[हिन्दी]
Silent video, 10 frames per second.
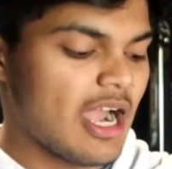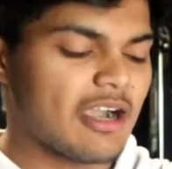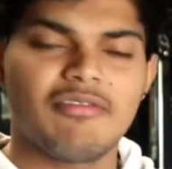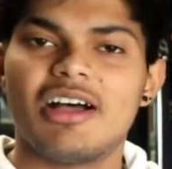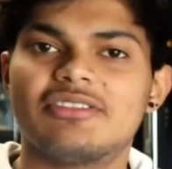
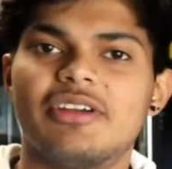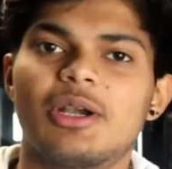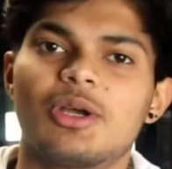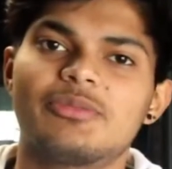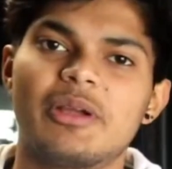एडवांस
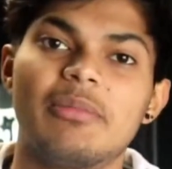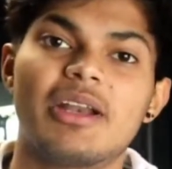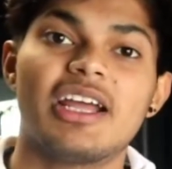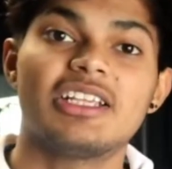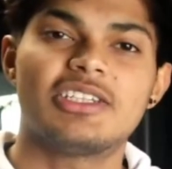वेट लॉस पेल
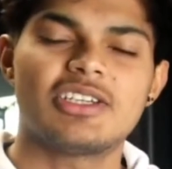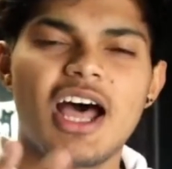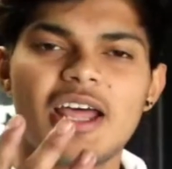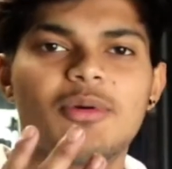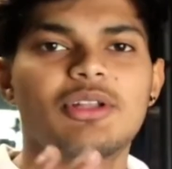बनाया
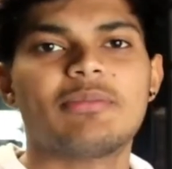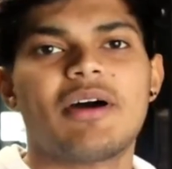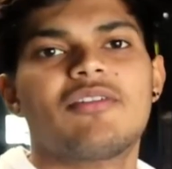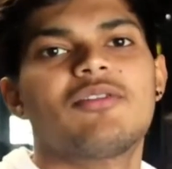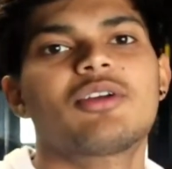चार बहुत ही
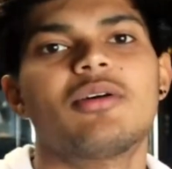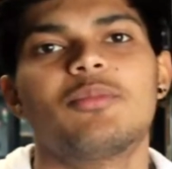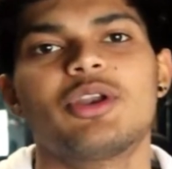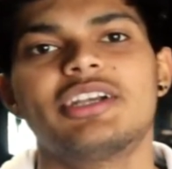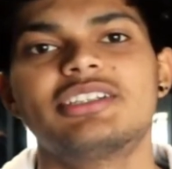पावरफुल
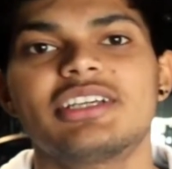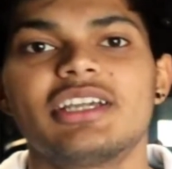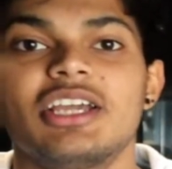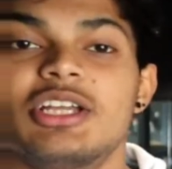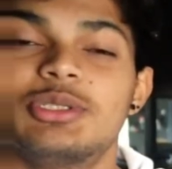कॉम्पोनेंट्स है
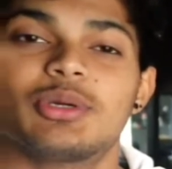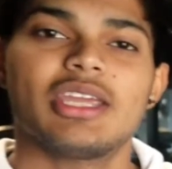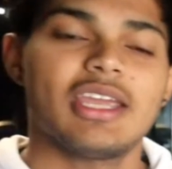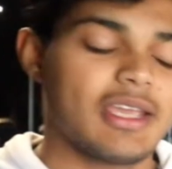जो कि